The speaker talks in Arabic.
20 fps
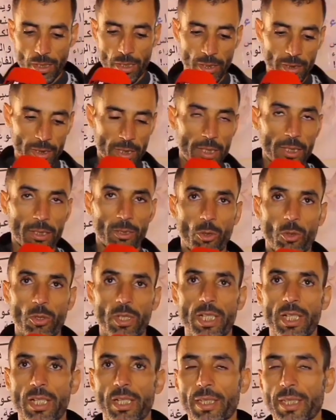غادي نهضروا
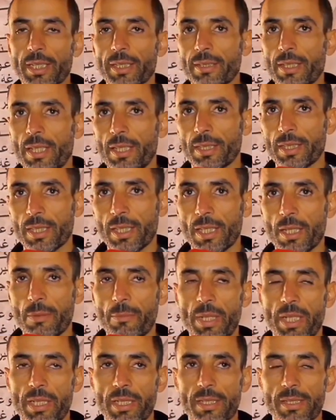على قطاع
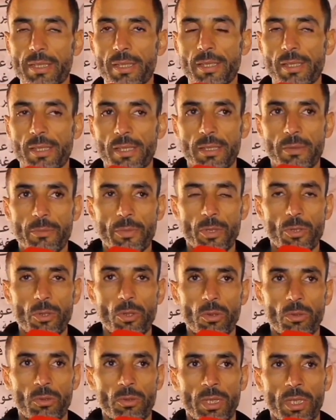الكهرباء اللي تقصيت
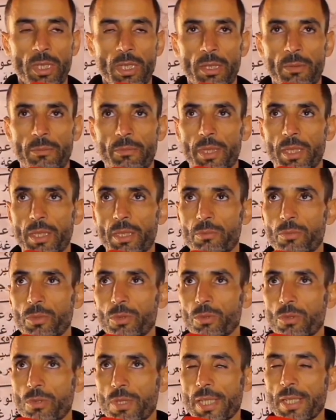منه من
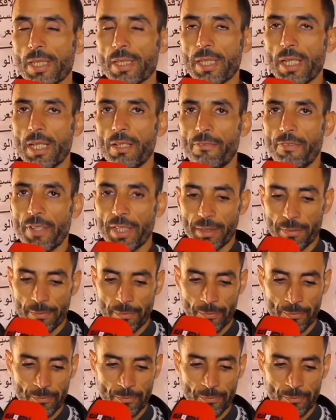منذ سنه 2000